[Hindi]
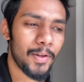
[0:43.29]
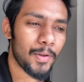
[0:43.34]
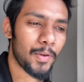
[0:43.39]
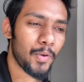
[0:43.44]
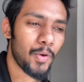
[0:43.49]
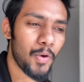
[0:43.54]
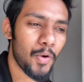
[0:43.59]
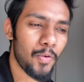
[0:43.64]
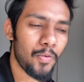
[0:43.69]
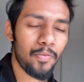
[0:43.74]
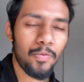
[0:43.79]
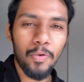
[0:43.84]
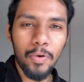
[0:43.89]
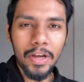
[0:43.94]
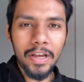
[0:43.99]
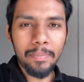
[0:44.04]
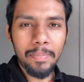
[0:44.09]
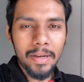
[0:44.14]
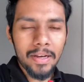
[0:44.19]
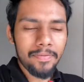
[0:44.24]
तो वो
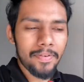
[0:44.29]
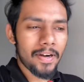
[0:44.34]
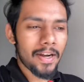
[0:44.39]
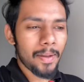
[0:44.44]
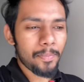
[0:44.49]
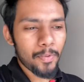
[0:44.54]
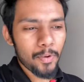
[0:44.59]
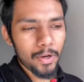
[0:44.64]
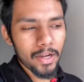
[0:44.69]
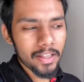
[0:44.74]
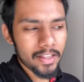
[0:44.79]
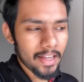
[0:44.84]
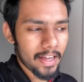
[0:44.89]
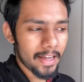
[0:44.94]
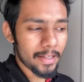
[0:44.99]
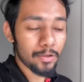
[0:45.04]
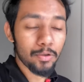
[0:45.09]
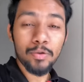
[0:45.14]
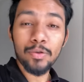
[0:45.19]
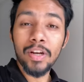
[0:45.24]
एक बेनिफिट आपको रहता
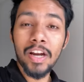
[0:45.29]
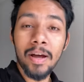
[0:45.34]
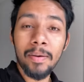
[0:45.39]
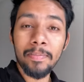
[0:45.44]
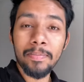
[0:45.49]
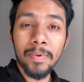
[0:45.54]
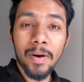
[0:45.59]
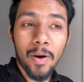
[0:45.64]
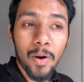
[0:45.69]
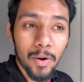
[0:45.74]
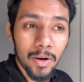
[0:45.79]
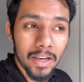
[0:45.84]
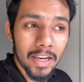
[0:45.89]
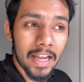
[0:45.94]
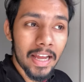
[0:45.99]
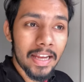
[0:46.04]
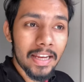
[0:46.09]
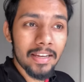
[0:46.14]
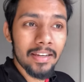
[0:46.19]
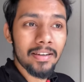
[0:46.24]
है दूसरा आप
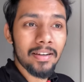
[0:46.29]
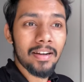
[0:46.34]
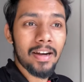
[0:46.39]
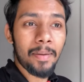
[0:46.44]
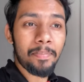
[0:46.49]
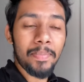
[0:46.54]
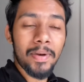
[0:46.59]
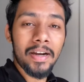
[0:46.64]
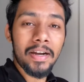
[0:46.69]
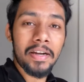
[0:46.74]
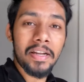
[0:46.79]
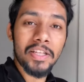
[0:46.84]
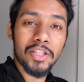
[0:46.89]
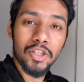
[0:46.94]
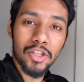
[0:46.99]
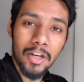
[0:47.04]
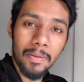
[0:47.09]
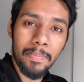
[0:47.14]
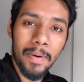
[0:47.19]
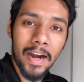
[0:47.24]
ऑनलाइन अपने
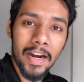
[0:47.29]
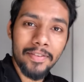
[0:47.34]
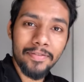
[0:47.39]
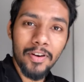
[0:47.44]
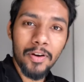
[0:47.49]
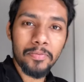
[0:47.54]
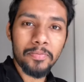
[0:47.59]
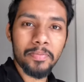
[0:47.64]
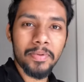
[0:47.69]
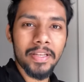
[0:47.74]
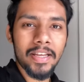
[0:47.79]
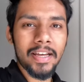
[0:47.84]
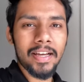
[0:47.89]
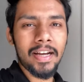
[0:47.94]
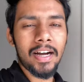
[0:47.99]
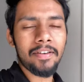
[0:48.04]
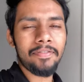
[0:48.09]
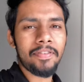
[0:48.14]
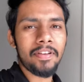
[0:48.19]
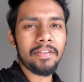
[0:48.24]
डिजिटल प्लेटफॉर्म से
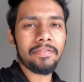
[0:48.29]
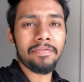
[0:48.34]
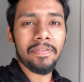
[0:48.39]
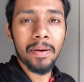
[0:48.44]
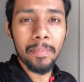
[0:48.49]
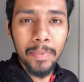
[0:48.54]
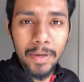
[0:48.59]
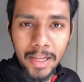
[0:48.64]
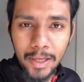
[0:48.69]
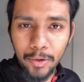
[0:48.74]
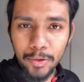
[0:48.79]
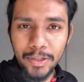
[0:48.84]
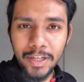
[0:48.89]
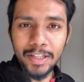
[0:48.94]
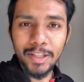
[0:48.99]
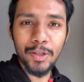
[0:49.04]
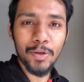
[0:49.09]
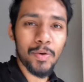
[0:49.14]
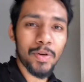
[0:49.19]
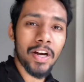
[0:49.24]
काफ़ी फेमुलर हो
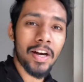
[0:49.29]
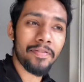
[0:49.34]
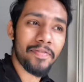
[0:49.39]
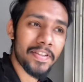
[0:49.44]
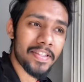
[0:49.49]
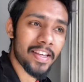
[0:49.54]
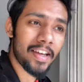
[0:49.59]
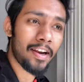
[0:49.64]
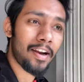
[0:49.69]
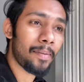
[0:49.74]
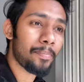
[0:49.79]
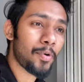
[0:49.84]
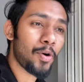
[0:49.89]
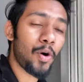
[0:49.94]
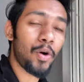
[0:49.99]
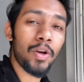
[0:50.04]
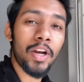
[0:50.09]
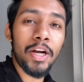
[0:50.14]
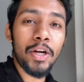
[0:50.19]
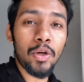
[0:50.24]
जाते हो काफ़ी सारे आपको
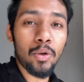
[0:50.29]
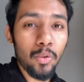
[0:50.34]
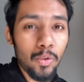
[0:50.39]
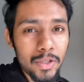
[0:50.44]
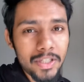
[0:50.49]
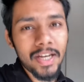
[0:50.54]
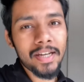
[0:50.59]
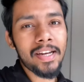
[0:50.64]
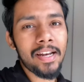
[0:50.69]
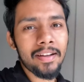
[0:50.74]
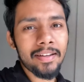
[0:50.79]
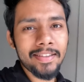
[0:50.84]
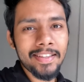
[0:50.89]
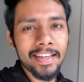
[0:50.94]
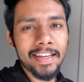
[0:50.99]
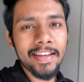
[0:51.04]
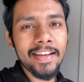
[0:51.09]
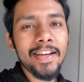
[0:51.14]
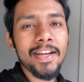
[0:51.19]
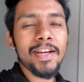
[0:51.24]
ऑनलाइन टूल्स आने लगते
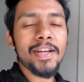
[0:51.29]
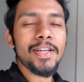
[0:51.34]
हैं